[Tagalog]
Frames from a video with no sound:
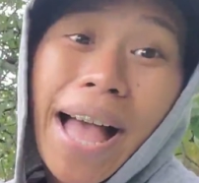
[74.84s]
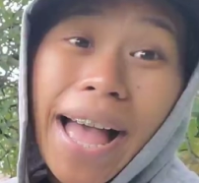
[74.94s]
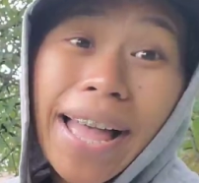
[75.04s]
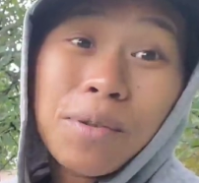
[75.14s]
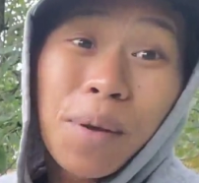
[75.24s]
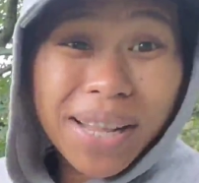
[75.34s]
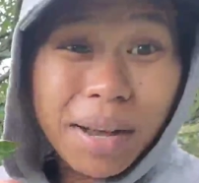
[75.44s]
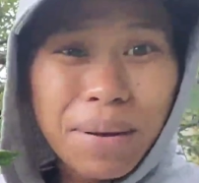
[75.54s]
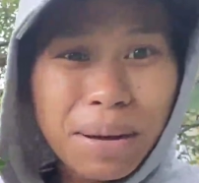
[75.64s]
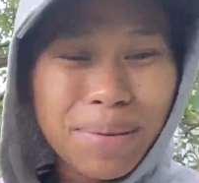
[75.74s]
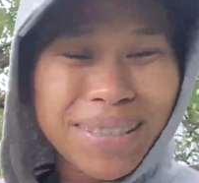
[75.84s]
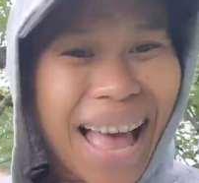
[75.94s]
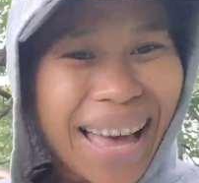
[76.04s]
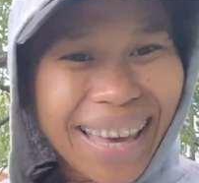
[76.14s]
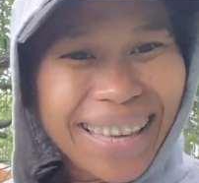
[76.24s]
and welcome back po
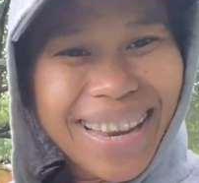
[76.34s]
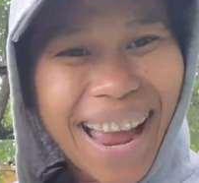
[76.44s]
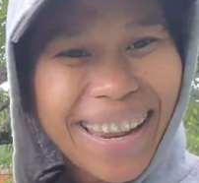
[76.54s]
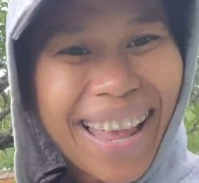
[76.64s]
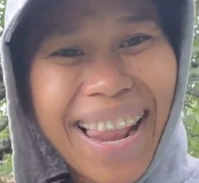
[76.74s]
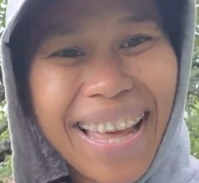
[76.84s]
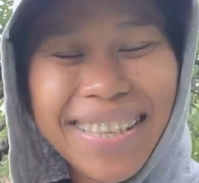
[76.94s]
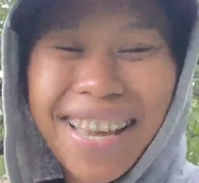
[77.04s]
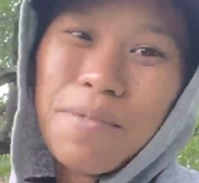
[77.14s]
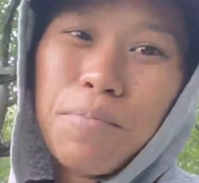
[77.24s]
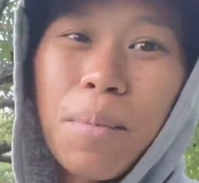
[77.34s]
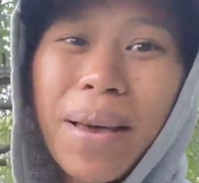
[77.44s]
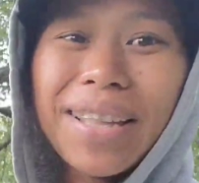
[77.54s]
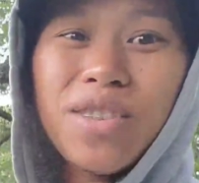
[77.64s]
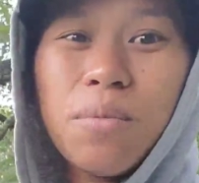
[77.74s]
sa aking channel at sana po
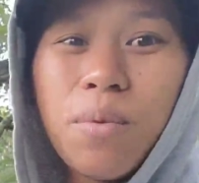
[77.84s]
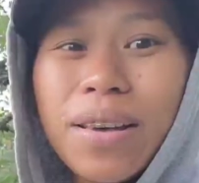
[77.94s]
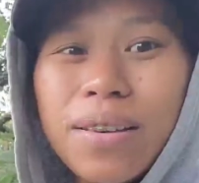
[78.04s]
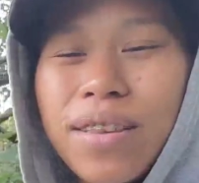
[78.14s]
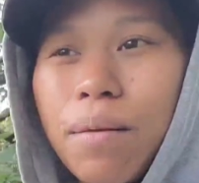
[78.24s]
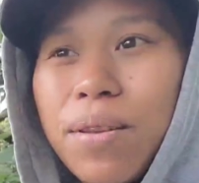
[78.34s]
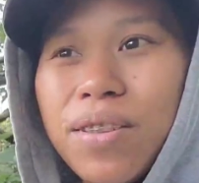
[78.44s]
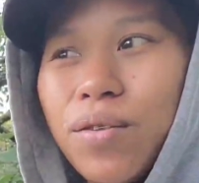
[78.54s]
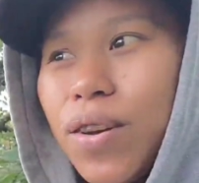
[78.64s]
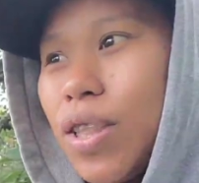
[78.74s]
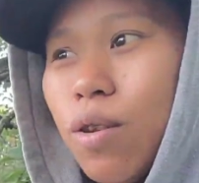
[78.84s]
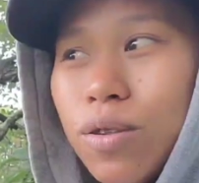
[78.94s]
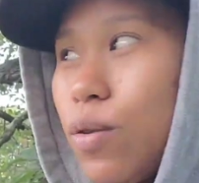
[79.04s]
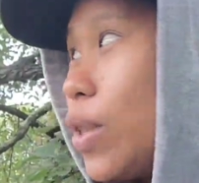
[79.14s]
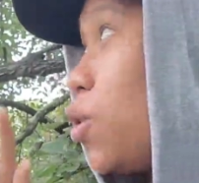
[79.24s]
mag-enjoy po kayo sa videong ito. So,